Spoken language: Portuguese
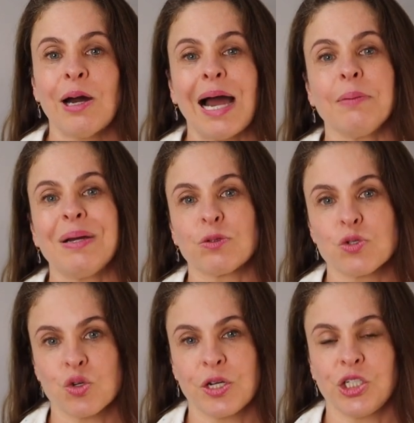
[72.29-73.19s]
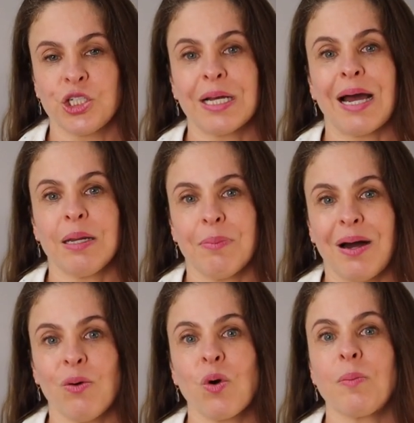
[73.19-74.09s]
Alimentos de origem
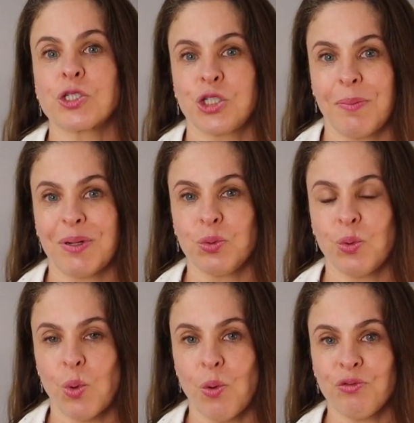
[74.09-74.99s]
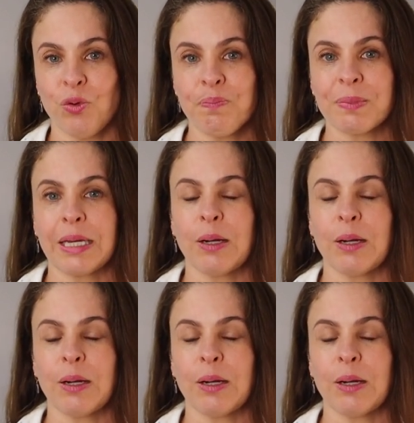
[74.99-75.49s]
animal, como a gema do ovo,